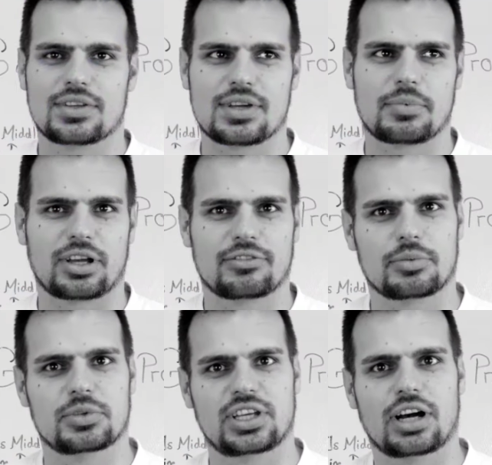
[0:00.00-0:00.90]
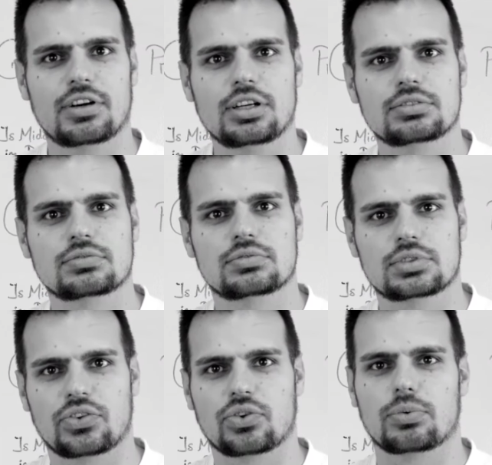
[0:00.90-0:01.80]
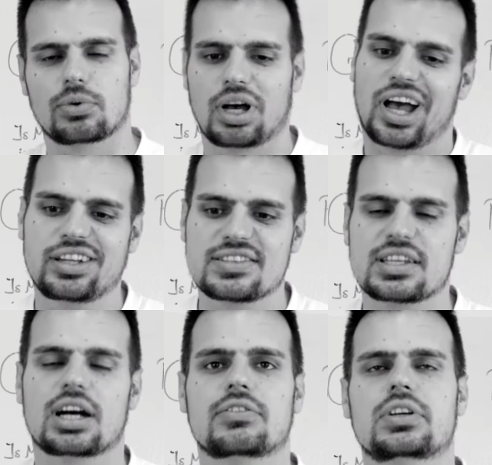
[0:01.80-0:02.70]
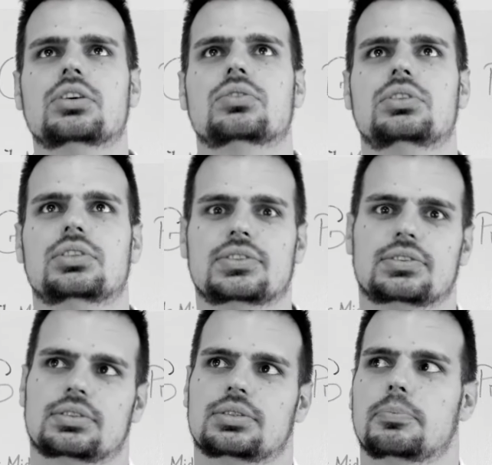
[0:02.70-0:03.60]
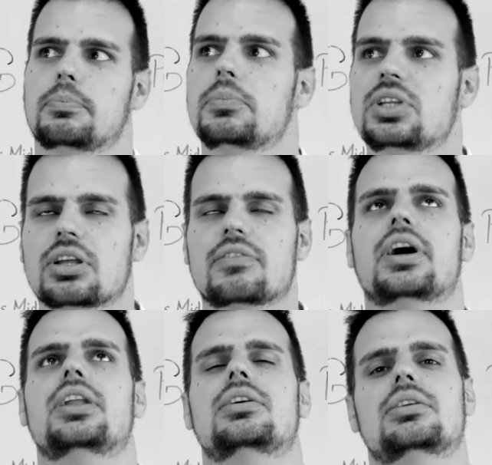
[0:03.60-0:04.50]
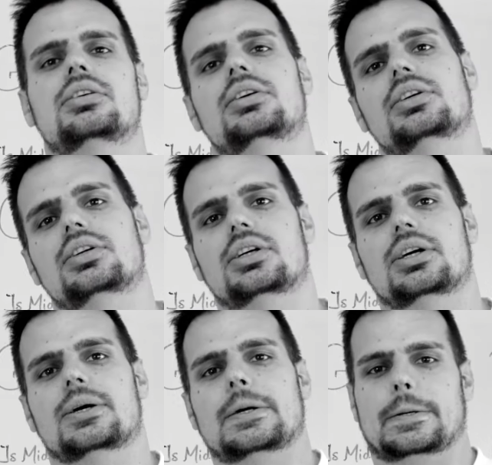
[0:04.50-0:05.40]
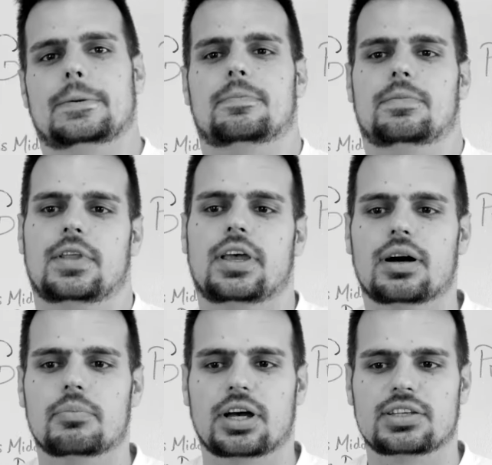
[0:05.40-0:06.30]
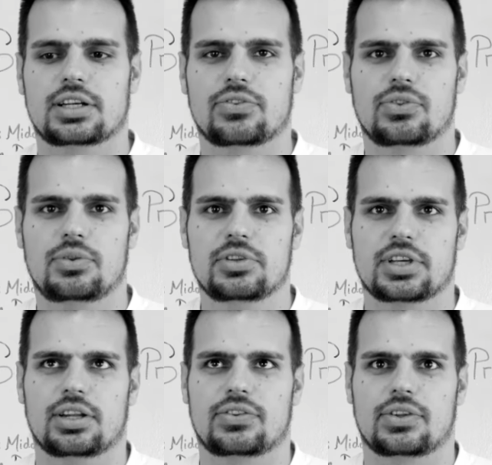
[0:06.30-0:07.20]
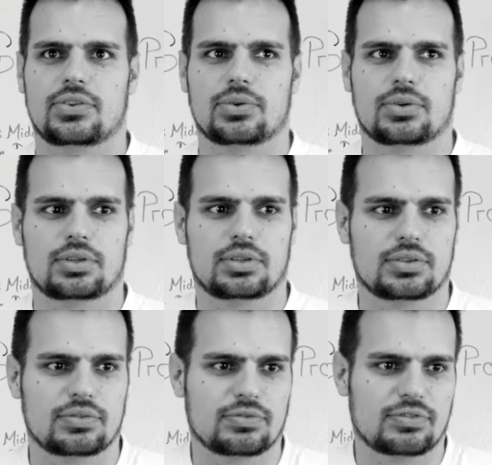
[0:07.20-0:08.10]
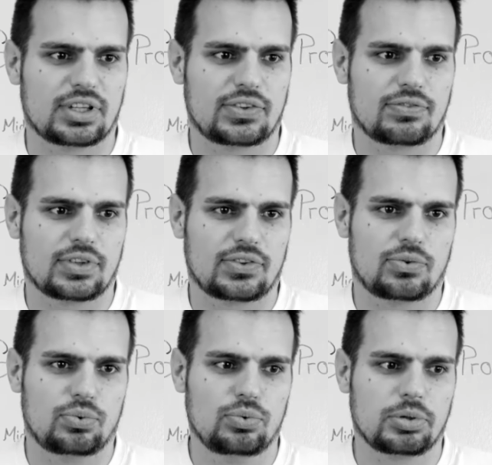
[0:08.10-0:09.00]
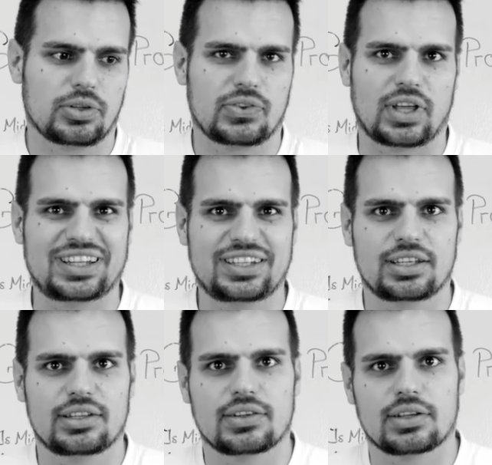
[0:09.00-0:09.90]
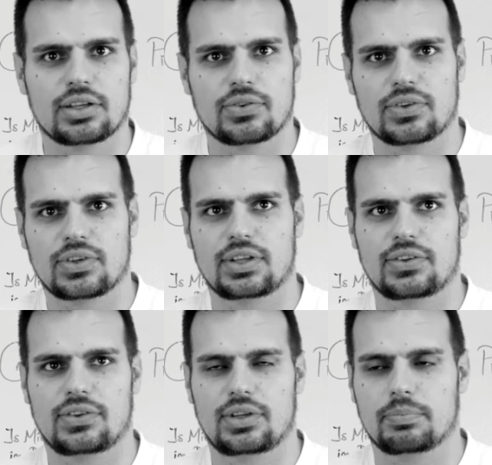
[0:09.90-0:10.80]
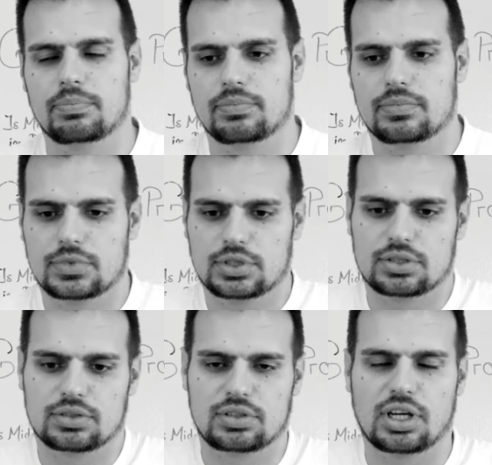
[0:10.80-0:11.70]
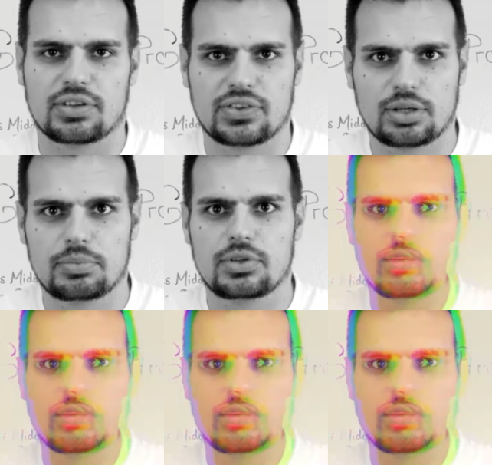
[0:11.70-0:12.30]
ich habe angefangen mit Java, also reines Java und ähm, mittlerweile naja, mache ich halt so ziemlich alles, also äh, was, was Hybris angeht. Also das heißt eben äh, JavaScript,